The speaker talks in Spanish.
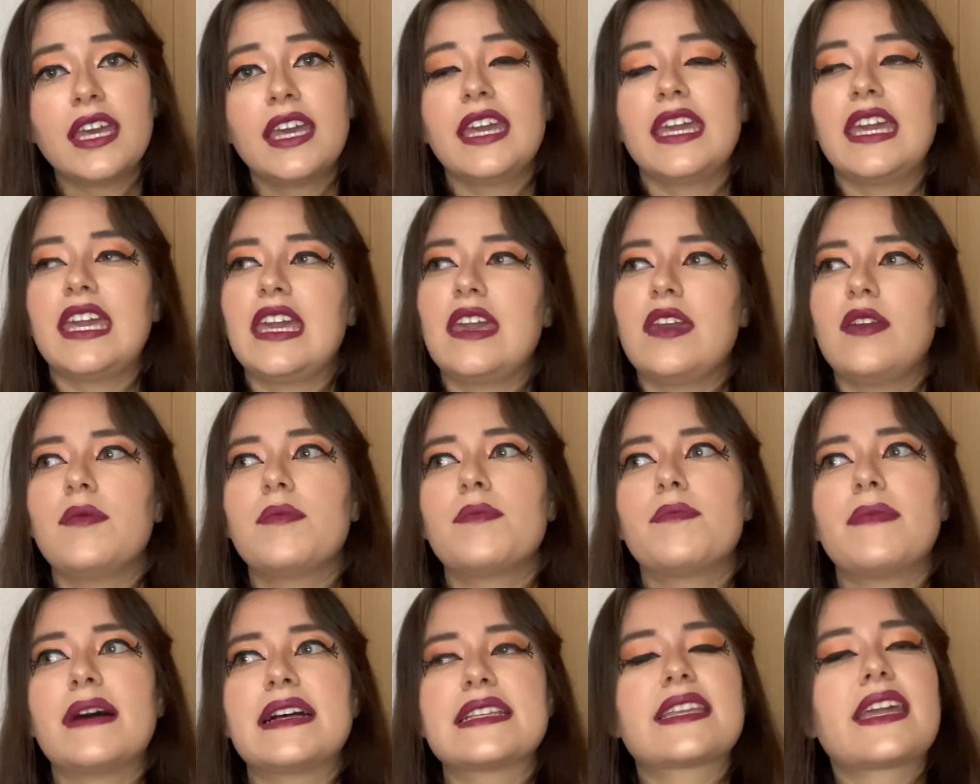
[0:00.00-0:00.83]
Y
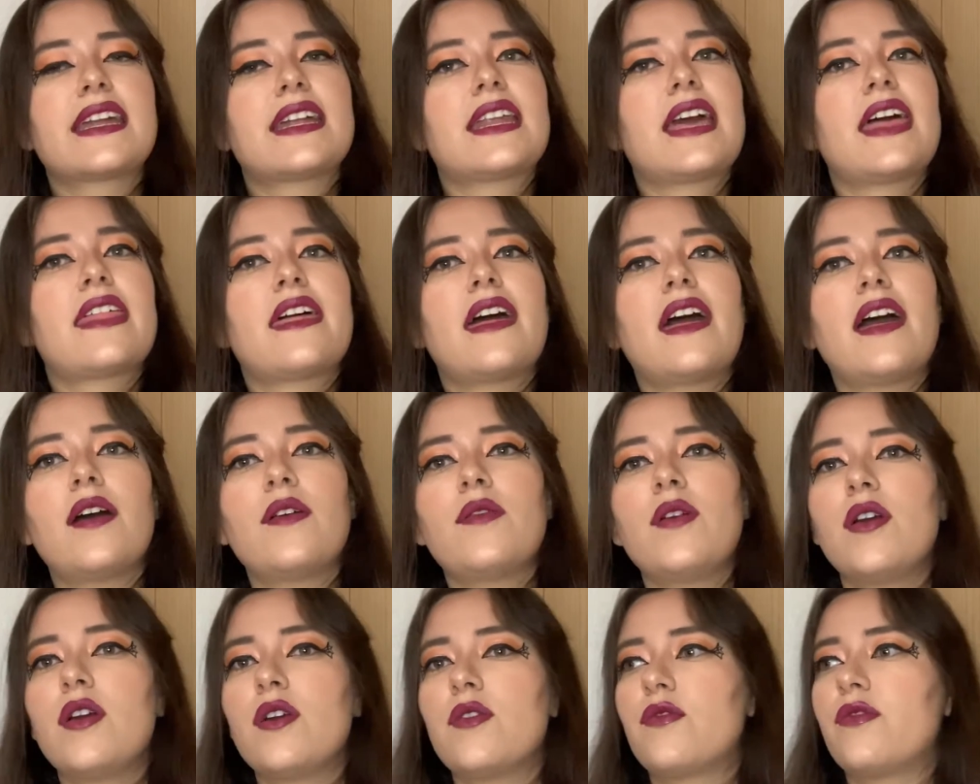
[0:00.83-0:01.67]
más que
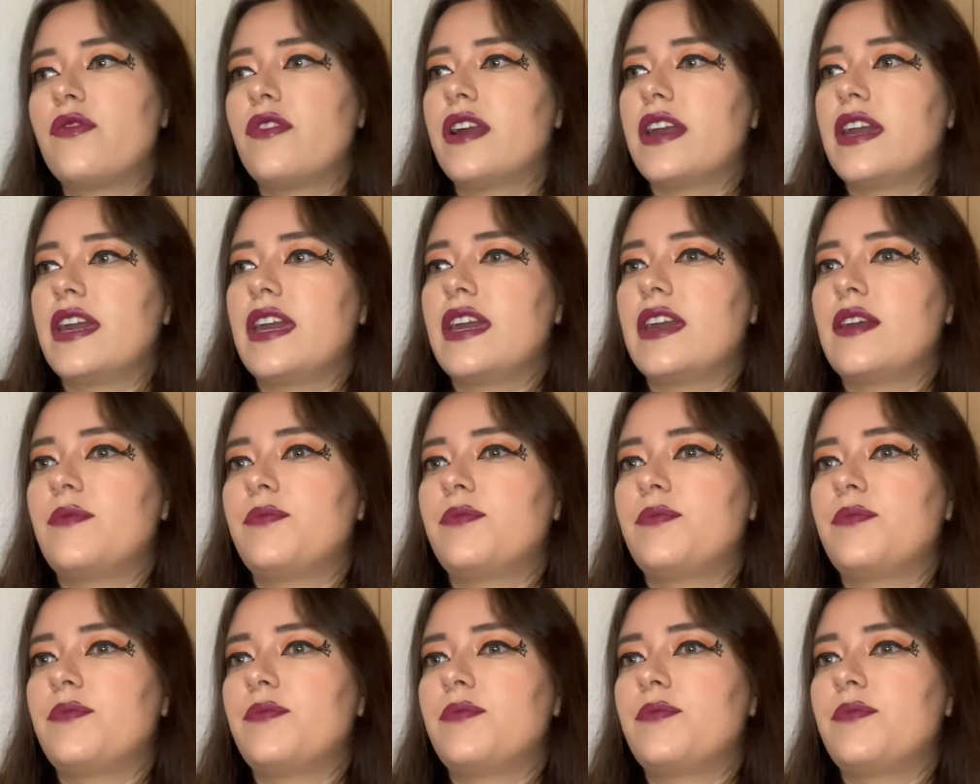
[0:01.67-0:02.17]
nada fue...